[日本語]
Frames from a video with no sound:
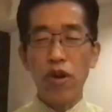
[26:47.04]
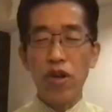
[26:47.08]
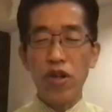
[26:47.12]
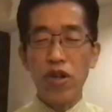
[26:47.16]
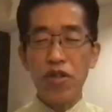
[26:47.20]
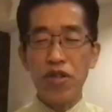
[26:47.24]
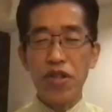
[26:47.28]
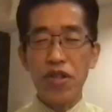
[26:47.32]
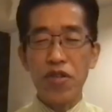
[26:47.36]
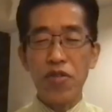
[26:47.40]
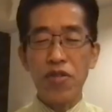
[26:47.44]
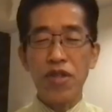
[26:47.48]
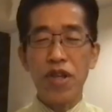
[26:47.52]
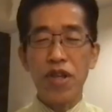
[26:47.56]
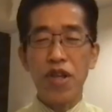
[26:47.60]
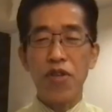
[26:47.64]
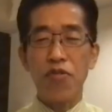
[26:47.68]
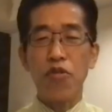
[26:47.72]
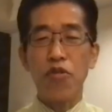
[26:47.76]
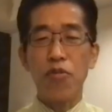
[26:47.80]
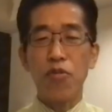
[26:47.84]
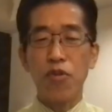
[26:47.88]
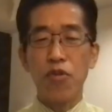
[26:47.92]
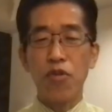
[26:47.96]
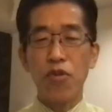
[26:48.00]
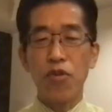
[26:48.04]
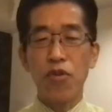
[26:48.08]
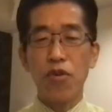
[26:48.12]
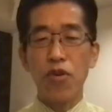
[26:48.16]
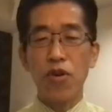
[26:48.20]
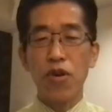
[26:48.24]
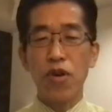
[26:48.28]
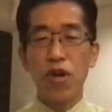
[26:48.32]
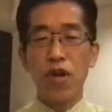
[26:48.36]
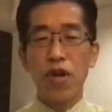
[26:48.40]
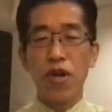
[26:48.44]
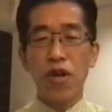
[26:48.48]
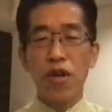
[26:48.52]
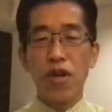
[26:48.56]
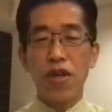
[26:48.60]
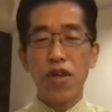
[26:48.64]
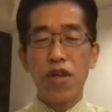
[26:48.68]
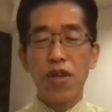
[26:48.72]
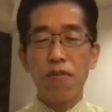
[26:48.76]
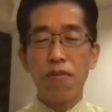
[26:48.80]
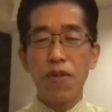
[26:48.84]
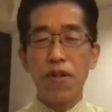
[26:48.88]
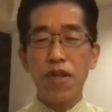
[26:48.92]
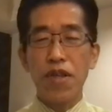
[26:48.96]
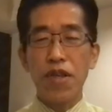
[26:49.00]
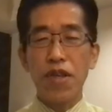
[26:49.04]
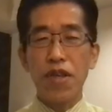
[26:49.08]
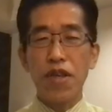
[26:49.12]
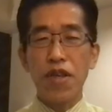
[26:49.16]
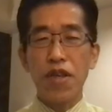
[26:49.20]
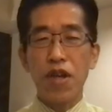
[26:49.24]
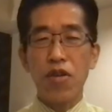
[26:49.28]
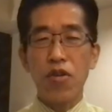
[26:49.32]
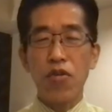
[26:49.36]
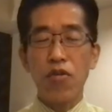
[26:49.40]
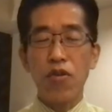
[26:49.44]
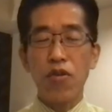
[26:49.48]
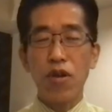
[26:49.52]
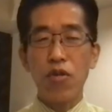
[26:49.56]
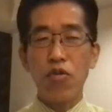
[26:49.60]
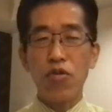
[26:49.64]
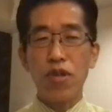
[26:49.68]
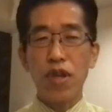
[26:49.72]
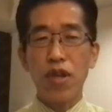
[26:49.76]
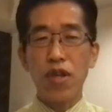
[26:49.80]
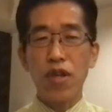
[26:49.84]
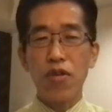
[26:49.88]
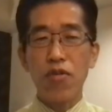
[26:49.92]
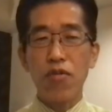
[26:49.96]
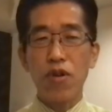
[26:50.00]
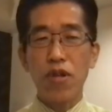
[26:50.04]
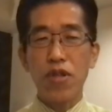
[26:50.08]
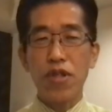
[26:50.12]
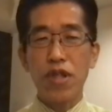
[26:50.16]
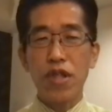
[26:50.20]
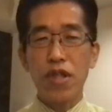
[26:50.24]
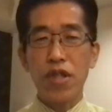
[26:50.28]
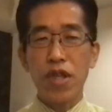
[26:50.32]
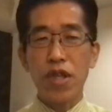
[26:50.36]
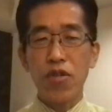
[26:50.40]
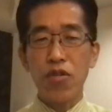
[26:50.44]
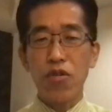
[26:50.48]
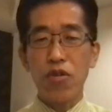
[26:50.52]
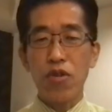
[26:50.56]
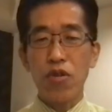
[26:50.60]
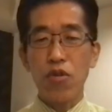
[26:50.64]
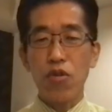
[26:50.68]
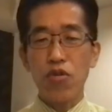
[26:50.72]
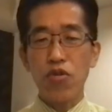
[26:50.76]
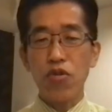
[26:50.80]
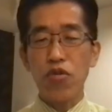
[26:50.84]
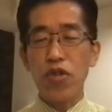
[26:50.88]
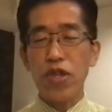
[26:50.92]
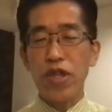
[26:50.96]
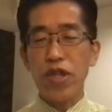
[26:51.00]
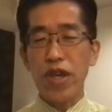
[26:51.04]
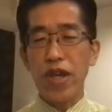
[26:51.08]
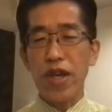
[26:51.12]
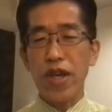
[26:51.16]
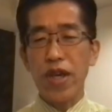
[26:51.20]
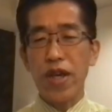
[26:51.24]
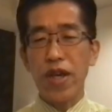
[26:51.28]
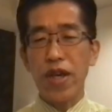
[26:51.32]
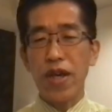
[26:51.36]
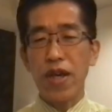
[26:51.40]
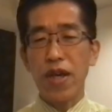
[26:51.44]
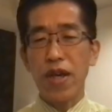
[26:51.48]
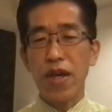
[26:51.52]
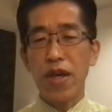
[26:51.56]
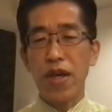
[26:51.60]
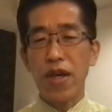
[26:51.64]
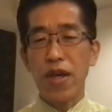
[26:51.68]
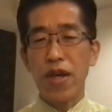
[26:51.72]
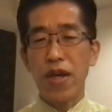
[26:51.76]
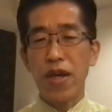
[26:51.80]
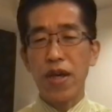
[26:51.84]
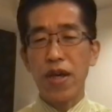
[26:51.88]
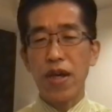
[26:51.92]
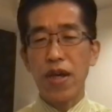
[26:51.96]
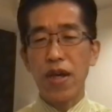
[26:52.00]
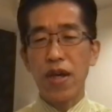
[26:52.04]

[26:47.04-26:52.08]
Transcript: は言ってるんだけども、やっぱり役所側の対応が全体として遅いじゃん。うん、